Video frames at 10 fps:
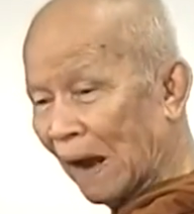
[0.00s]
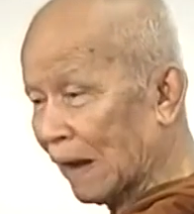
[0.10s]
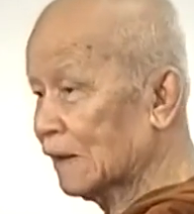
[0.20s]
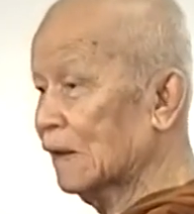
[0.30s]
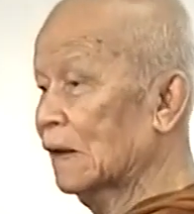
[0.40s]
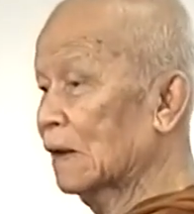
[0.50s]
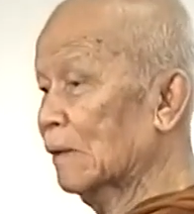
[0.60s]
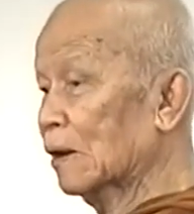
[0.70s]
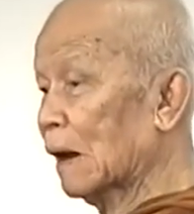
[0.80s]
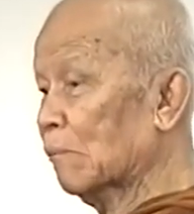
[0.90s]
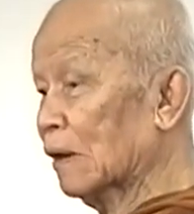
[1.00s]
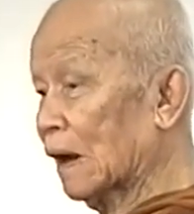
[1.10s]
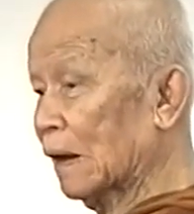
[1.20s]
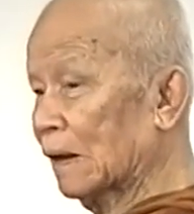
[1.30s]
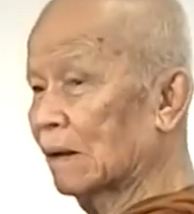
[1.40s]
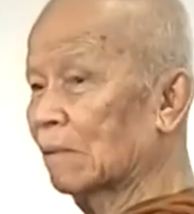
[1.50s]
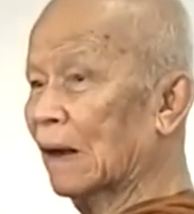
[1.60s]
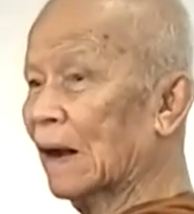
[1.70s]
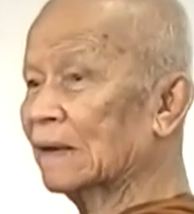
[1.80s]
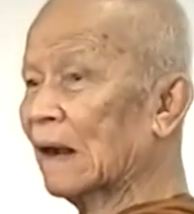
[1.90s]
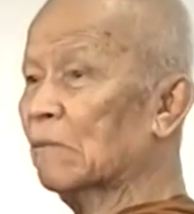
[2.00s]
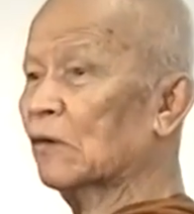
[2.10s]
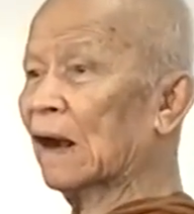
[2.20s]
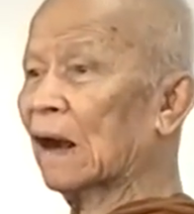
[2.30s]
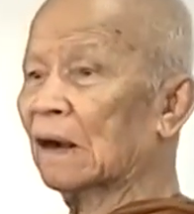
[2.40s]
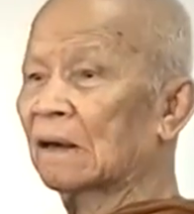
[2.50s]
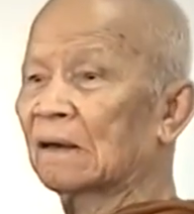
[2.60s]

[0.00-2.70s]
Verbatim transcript: ปากขี้มันทำลายพระกันจำโมนา